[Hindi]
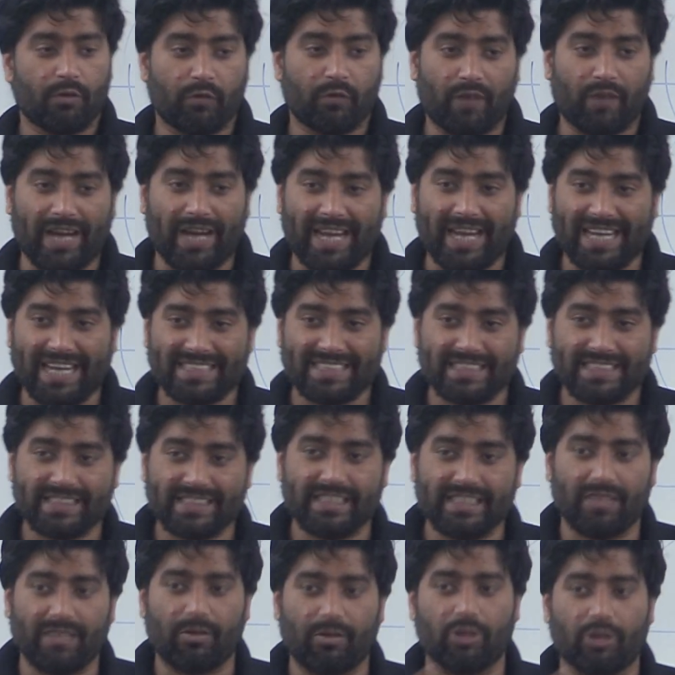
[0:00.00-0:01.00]
वाई एक्सिस
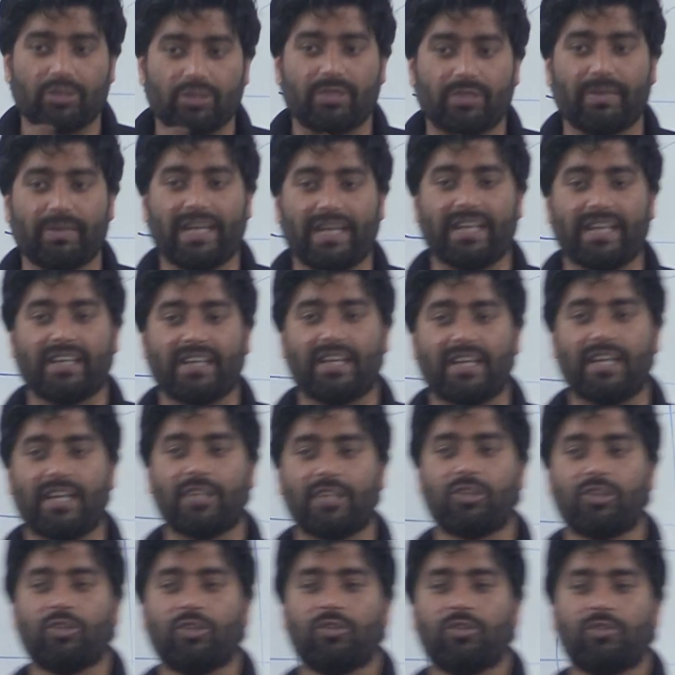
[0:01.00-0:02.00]
के अबाउट सिमेट्रिकल
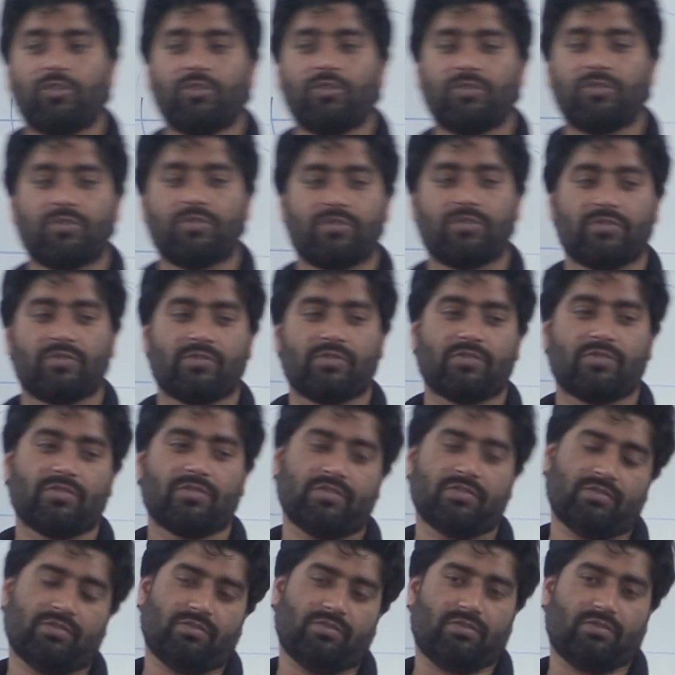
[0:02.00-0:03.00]
है तो
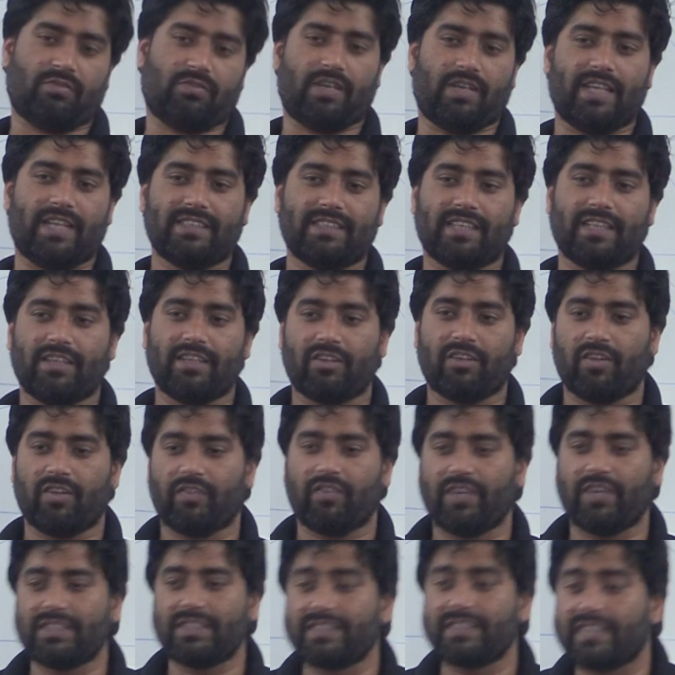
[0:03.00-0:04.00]
वाई सेंटर
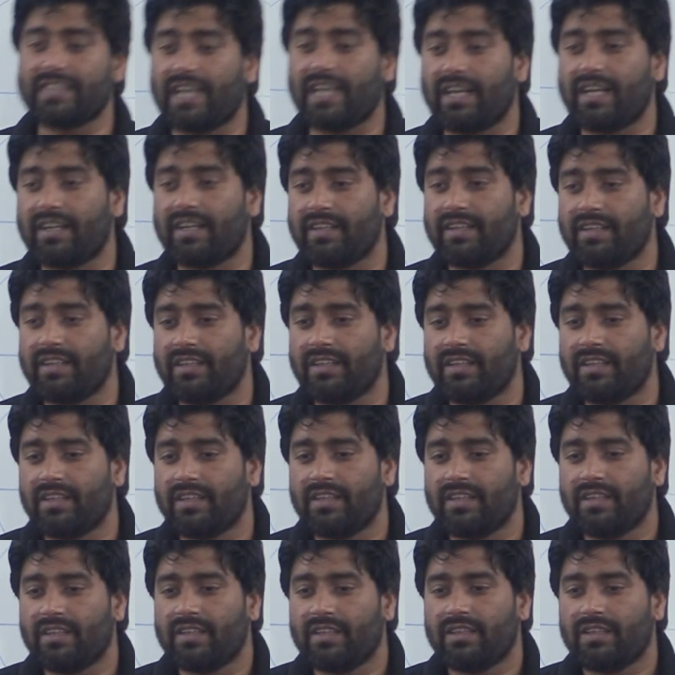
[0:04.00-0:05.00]
ऑफ मास निकाल
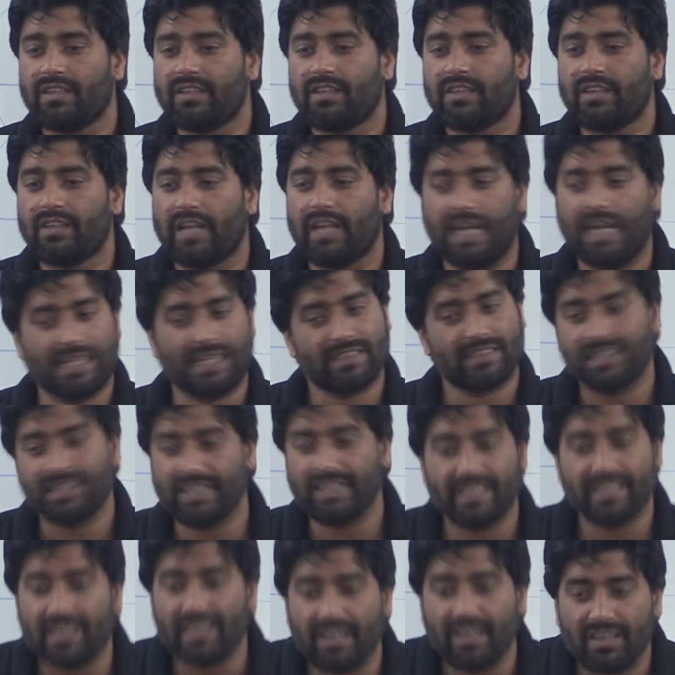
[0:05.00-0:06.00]
रहे एक्स
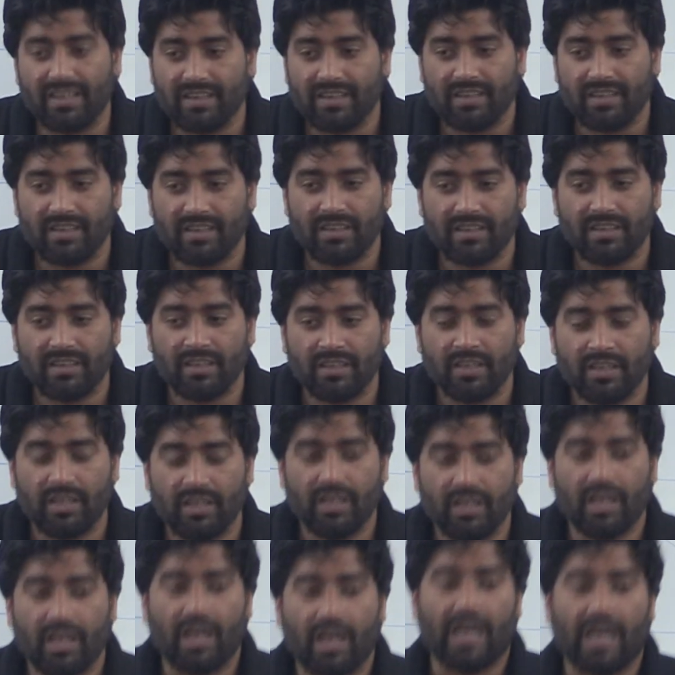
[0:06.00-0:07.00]
नहीं निकालना
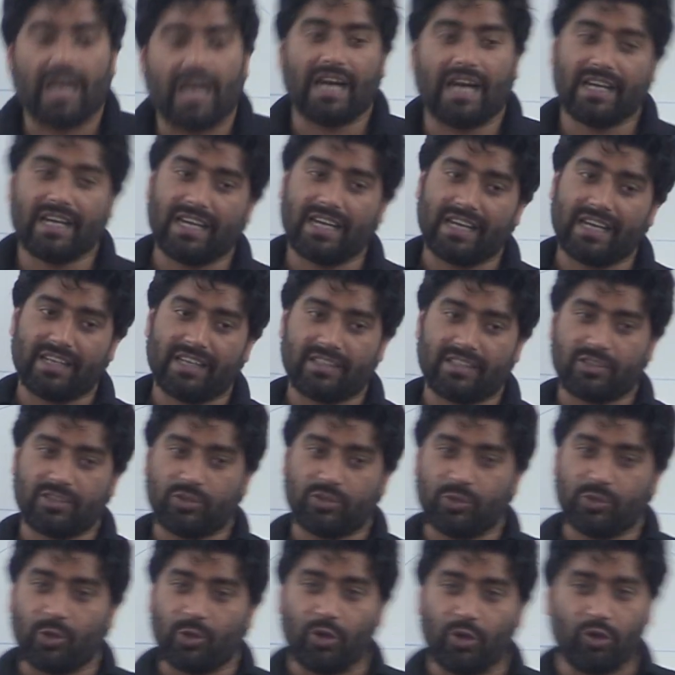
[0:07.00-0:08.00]
अगर
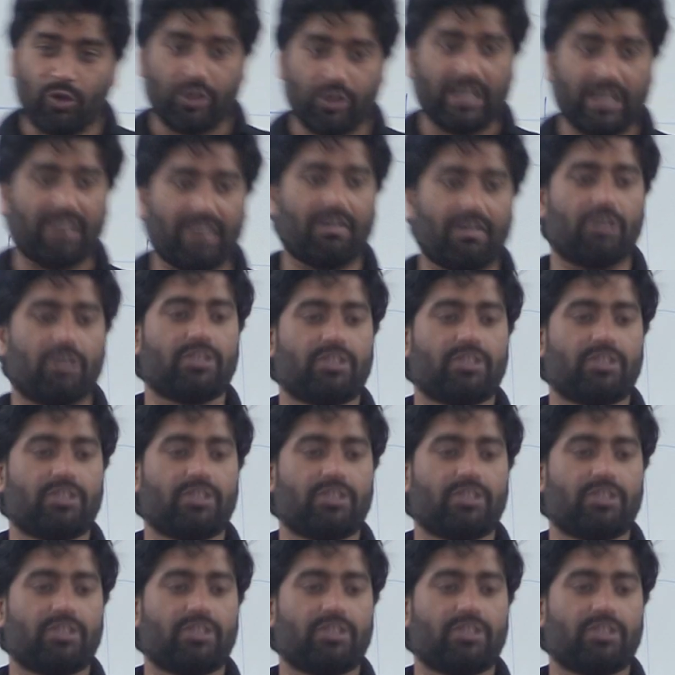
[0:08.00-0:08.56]
दोनों की अबाउट